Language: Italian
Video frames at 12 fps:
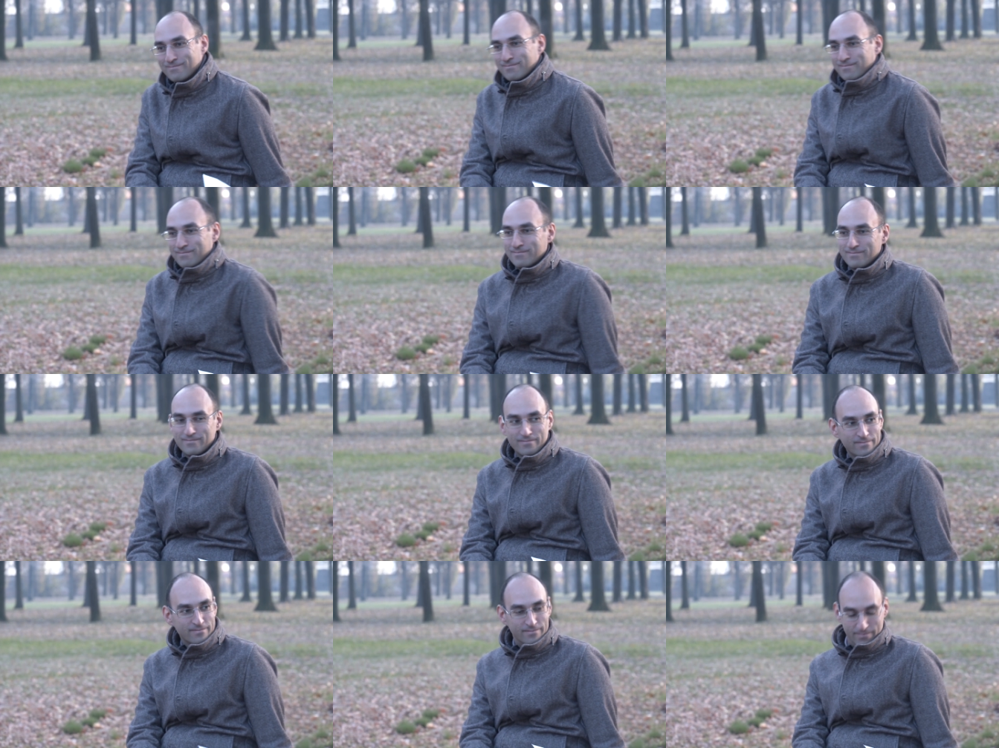Iengo,
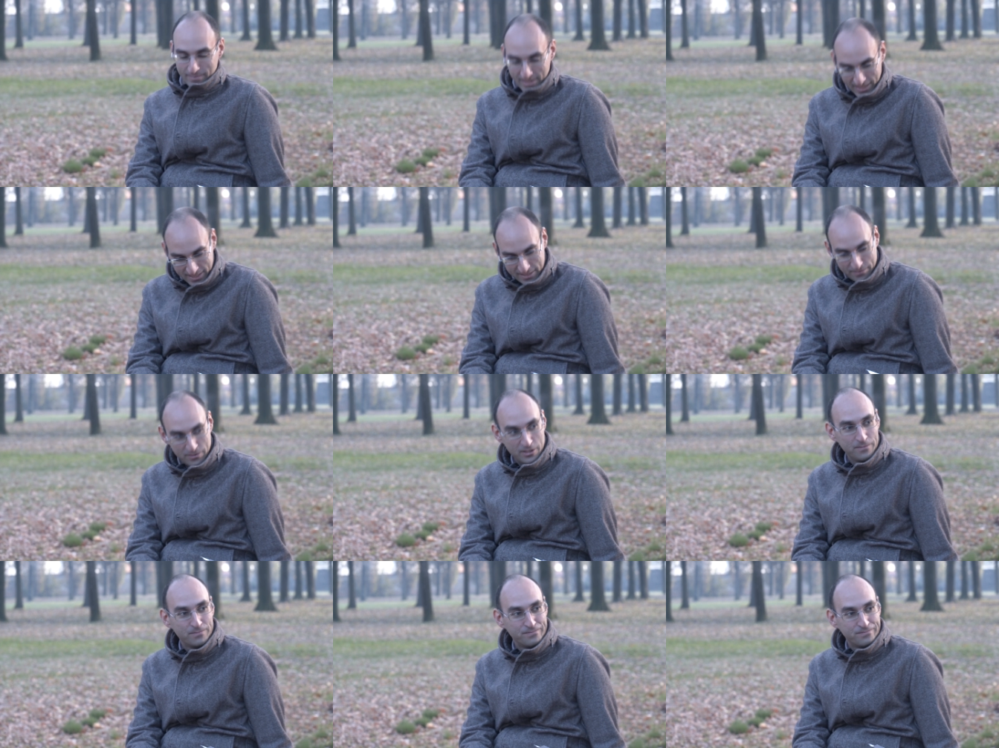grazie per essere ancora sì.
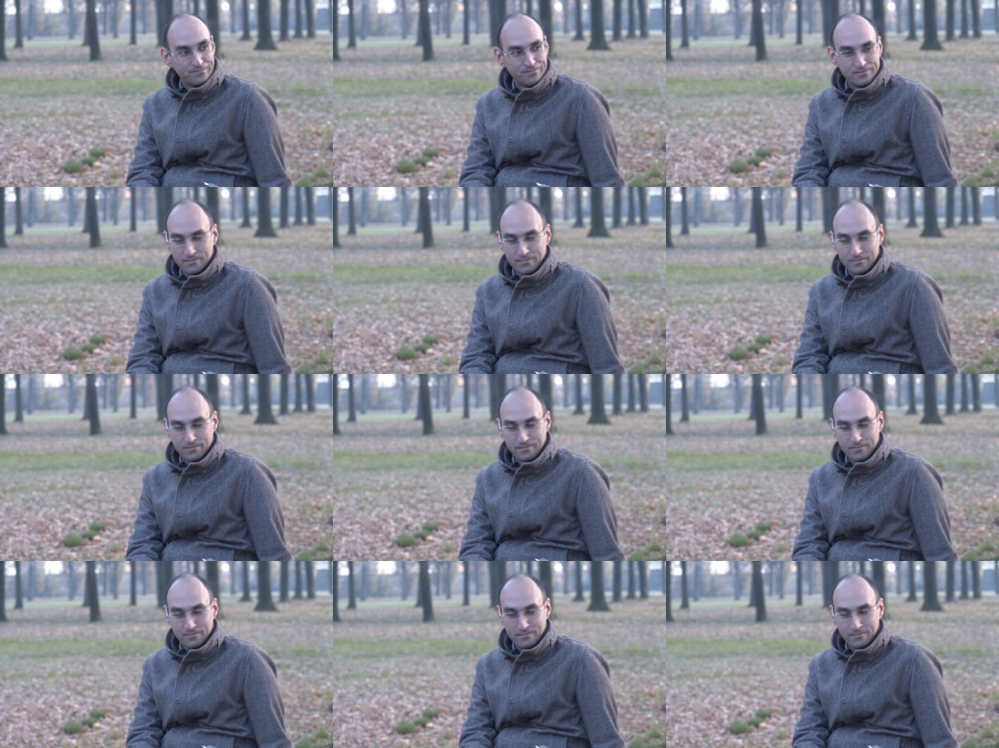con noi